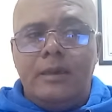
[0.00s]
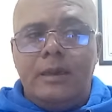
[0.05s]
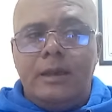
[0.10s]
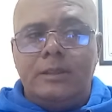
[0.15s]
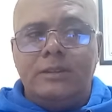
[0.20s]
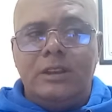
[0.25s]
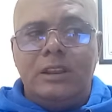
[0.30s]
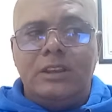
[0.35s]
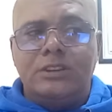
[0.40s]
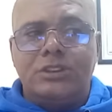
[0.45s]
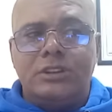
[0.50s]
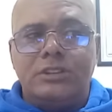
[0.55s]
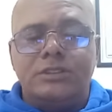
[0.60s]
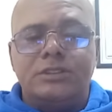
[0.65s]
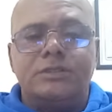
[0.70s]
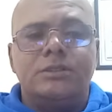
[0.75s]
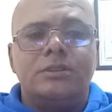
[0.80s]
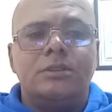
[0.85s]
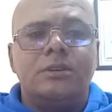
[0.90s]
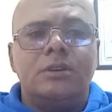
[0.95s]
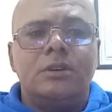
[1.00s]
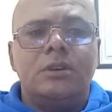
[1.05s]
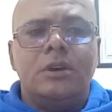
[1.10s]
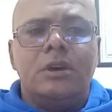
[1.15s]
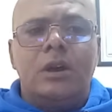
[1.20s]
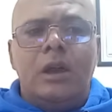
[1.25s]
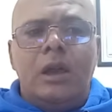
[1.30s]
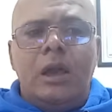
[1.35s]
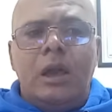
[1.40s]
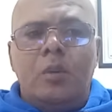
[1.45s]
يعني لا جديد
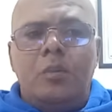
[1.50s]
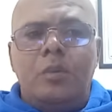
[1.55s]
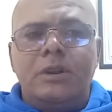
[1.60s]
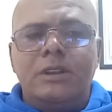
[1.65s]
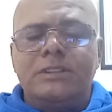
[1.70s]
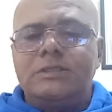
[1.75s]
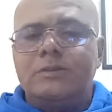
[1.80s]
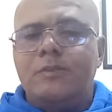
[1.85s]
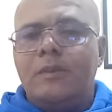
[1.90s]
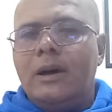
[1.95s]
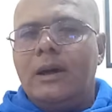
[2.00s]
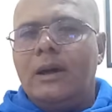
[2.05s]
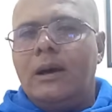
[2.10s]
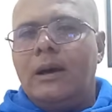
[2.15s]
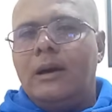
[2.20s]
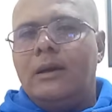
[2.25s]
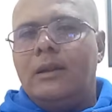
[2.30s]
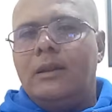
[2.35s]
بالنسبة